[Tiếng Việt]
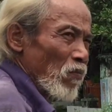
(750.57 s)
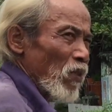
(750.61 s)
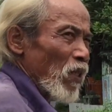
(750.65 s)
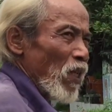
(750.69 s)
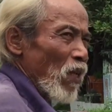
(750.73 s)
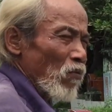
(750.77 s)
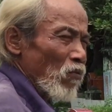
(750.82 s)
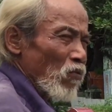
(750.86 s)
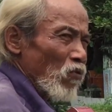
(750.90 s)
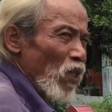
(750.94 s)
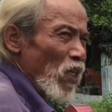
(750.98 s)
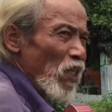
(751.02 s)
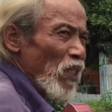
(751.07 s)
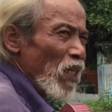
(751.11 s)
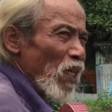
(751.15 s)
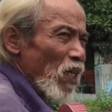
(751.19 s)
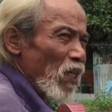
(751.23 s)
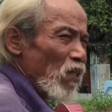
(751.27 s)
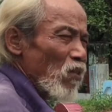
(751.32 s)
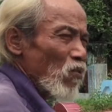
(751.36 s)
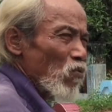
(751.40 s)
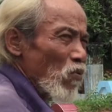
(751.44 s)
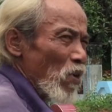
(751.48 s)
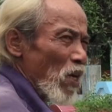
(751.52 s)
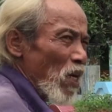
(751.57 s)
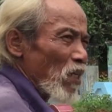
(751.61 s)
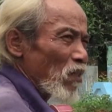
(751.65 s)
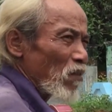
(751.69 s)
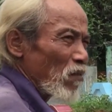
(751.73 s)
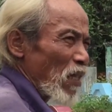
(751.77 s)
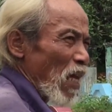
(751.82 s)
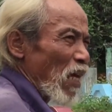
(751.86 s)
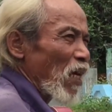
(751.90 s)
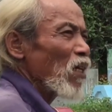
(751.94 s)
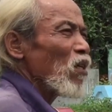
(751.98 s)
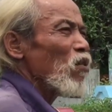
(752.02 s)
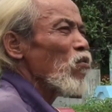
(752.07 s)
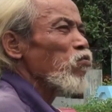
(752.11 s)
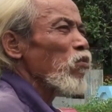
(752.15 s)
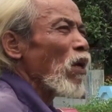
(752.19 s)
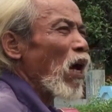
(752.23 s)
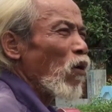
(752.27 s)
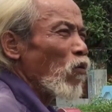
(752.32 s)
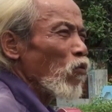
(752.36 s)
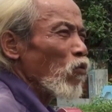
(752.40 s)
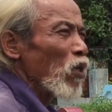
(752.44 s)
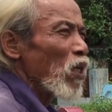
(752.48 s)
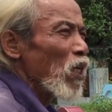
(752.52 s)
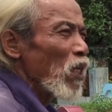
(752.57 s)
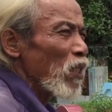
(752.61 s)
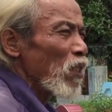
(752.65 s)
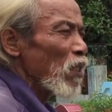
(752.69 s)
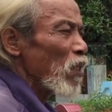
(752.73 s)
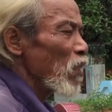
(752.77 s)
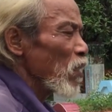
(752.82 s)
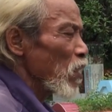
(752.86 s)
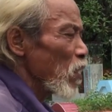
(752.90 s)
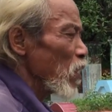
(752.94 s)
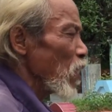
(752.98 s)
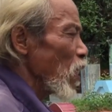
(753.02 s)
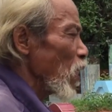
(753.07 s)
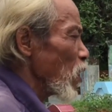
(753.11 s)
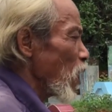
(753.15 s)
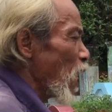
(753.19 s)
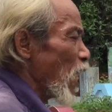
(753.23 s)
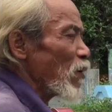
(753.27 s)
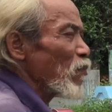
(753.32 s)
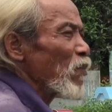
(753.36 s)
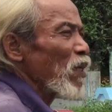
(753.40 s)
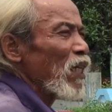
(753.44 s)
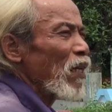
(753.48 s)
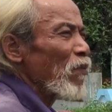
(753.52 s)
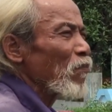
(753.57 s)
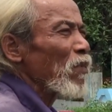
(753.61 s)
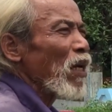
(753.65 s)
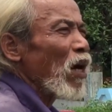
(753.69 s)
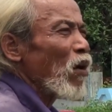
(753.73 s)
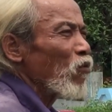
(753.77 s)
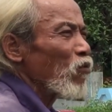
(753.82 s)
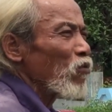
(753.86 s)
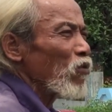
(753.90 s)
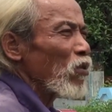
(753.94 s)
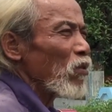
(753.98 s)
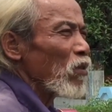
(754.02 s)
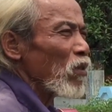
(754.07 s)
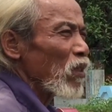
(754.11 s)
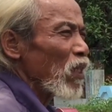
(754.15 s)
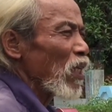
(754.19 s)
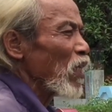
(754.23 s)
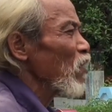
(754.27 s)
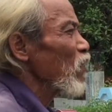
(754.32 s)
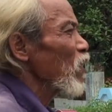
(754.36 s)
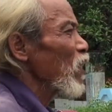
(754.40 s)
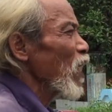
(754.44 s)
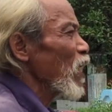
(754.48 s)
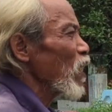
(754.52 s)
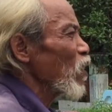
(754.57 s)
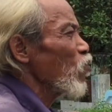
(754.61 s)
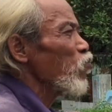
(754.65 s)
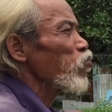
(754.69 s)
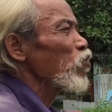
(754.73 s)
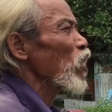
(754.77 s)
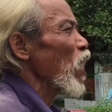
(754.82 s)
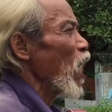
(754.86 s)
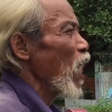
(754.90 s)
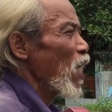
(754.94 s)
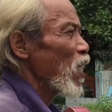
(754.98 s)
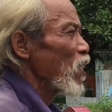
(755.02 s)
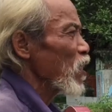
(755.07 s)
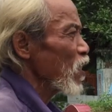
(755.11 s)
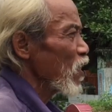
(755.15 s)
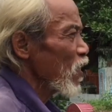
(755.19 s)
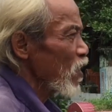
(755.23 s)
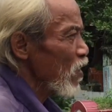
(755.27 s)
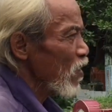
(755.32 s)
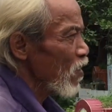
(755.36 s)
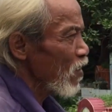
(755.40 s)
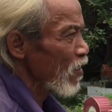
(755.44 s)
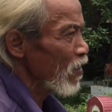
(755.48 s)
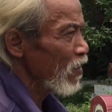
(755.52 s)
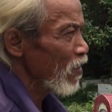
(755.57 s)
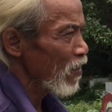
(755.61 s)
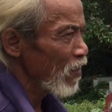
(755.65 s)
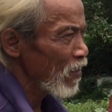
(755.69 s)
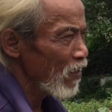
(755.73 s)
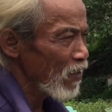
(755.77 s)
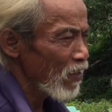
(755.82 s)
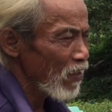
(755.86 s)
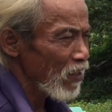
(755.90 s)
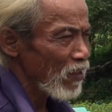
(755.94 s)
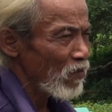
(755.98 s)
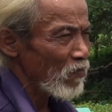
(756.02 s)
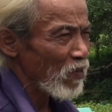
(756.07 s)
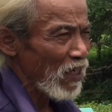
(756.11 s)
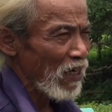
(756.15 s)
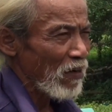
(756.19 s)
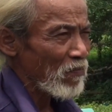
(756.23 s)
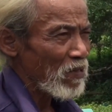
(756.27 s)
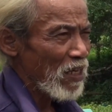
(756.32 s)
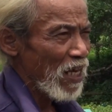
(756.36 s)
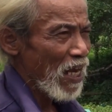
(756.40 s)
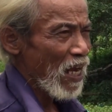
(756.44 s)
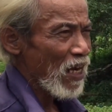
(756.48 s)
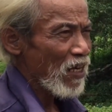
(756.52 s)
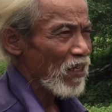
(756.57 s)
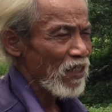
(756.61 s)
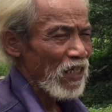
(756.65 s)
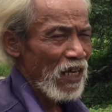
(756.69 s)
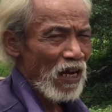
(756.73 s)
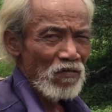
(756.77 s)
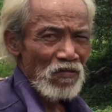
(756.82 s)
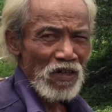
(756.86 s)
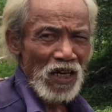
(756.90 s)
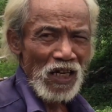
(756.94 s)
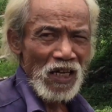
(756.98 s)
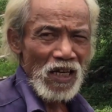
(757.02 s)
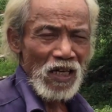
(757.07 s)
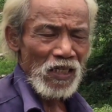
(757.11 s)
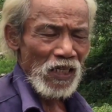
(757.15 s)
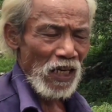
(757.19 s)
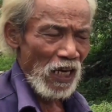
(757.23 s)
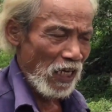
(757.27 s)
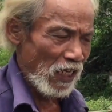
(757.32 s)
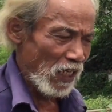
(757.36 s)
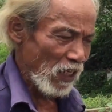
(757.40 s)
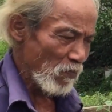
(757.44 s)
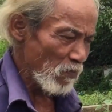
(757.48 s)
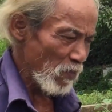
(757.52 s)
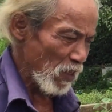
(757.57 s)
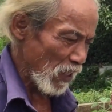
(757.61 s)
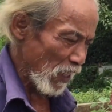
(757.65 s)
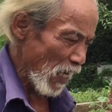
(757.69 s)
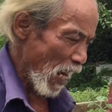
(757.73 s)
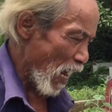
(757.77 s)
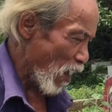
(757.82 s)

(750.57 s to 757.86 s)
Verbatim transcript: Theo tôi nghĩ chắc cái đó quen, tại cái lúc đầu lên đó thì hai ba năm đầu thì nó ngay cũng sợ vậy đó. Nhưng mà cảm giác tại sao này lên này cái mình